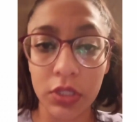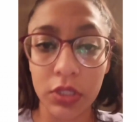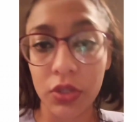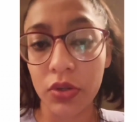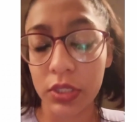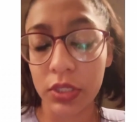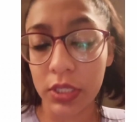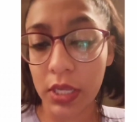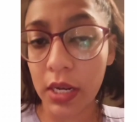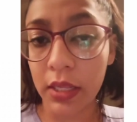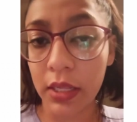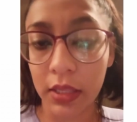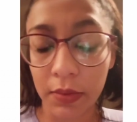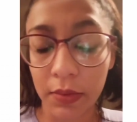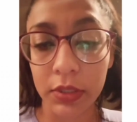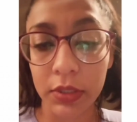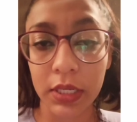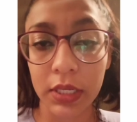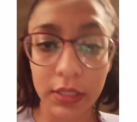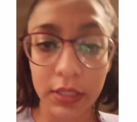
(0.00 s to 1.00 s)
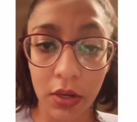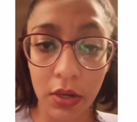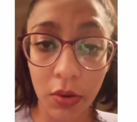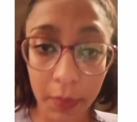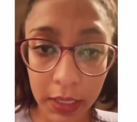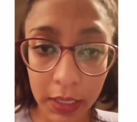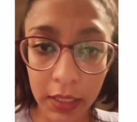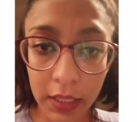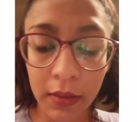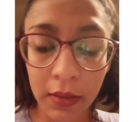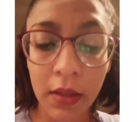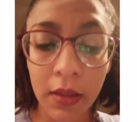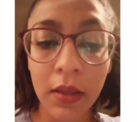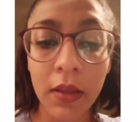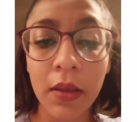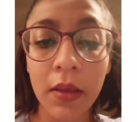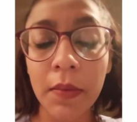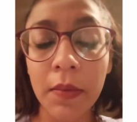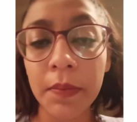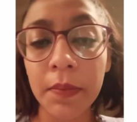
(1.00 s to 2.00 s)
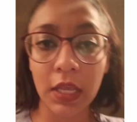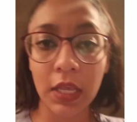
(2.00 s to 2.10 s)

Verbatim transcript: hechos delictivos que se cometen.